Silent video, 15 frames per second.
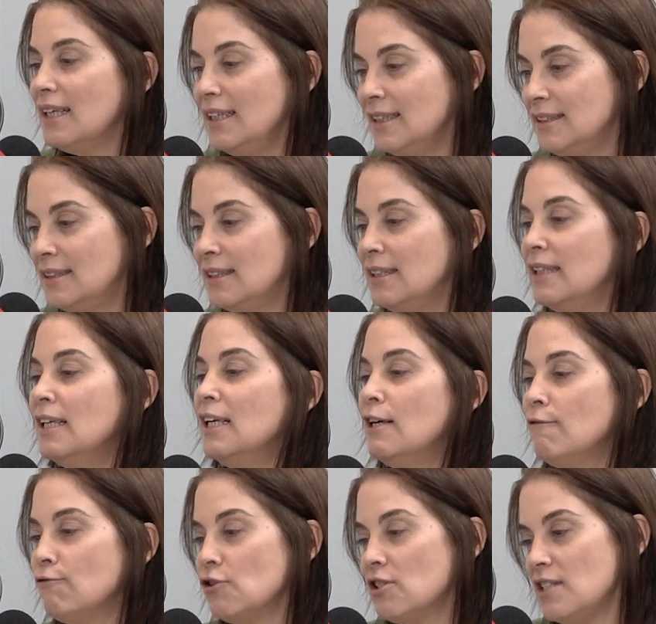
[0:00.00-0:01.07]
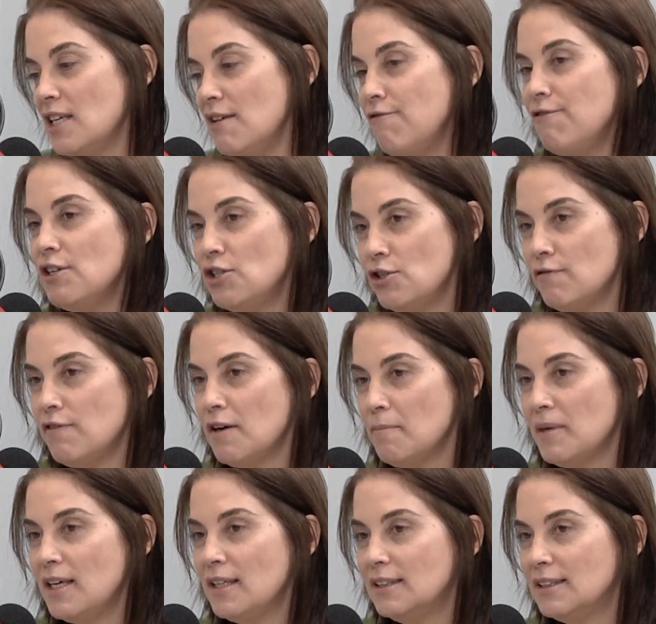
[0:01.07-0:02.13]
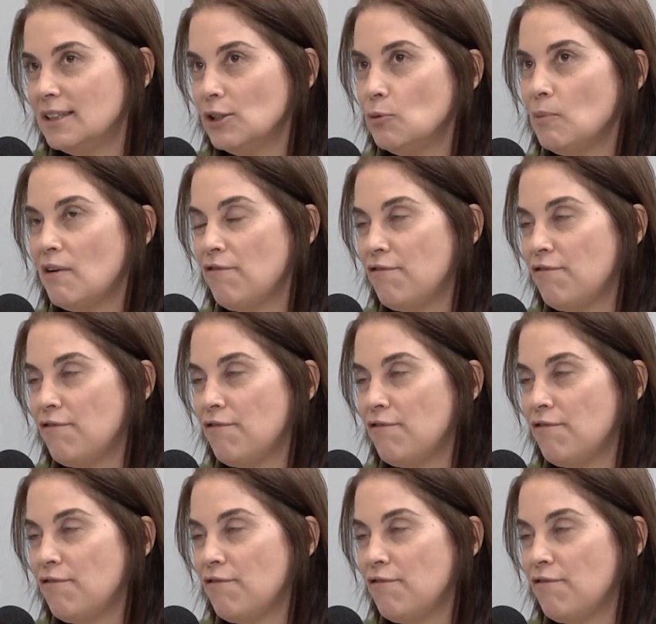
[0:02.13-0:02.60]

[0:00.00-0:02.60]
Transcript: entre você efetivamente ser uma